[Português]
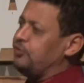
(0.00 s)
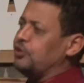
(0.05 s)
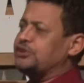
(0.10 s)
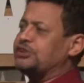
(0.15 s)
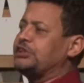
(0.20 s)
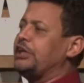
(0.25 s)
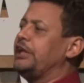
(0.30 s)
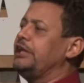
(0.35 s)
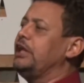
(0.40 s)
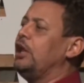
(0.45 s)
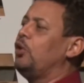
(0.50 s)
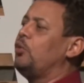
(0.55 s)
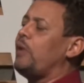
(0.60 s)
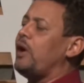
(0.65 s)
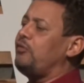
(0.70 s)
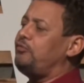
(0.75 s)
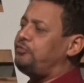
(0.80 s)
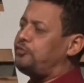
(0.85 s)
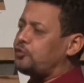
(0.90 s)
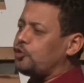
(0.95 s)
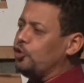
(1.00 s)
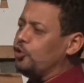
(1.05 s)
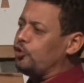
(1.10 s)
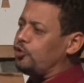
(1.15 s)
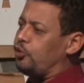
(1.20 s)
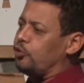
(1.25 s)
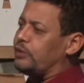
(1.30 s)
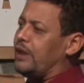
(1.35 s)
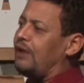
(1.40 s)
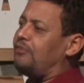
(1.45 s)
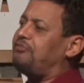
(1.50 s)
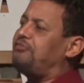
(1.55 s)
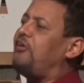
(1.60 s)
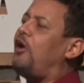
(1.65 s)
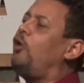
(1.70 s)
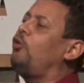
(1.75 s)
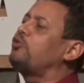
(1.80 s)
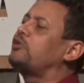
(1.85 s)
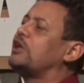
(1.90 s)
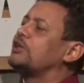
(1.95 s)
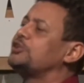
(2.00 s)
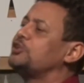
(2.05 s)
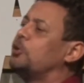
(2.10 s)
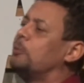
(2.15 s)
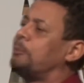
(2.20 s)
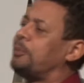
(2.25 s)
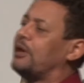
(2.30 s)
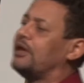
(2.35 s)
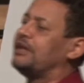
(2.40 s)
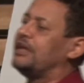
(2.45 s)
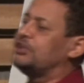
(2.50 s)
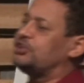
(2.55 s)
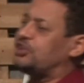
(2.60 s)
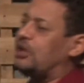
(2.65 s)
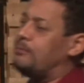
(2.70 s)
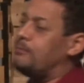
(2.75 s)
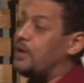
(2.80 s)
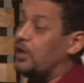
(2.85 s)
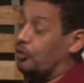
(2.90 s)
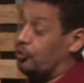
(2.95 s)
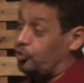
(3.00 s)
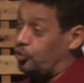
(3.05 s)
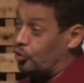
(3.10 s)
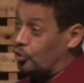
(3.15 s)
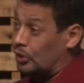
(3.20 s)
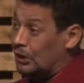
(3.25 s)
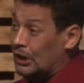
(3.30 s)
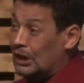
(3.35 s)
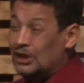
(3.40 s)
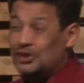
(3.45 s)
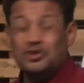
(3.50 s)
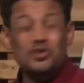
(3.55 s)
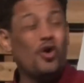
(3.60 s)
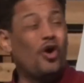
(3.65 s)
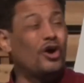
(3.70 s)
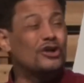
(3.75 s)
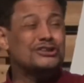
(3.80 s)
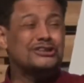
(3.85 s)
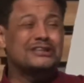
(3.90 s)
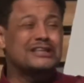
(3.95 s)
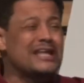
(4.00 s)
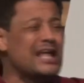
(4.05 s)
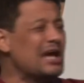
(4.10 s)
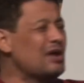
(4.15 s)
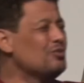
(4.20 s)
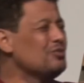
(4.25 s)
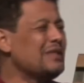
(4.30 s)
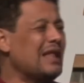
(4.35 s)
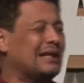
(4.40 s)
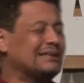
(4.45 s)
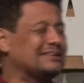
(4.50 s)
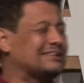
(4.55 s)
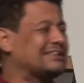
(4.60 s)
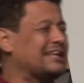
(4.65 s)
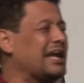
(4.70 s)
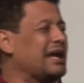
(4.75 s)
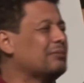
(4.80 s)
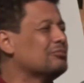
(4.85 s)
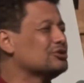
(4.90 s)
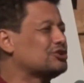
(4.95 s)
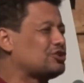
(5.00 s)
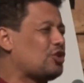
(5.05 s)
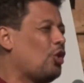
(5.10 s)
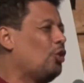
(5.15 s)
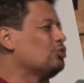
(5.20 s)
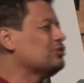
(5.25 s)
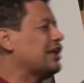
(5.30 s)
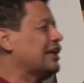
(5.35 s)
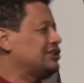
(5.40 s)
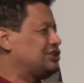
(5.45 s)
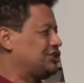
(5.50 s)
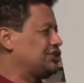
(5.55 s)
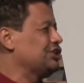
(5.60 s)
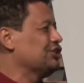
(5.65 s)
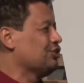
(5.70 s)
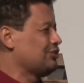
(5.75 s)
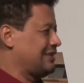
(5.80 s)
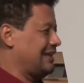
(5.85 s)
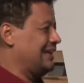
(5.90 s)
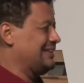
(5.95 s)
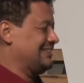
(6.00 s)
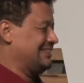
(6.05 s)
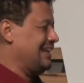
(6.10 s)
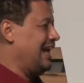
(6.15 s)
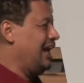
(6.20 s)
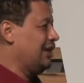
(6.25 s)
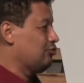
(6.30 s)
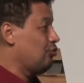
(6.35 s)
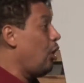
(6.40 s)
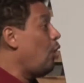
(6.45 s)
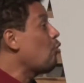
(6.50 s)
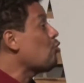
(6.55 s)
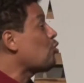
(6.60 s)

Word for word: Você não é fruto da falta de um planejamento. Nós não nascemos com um destino traçado.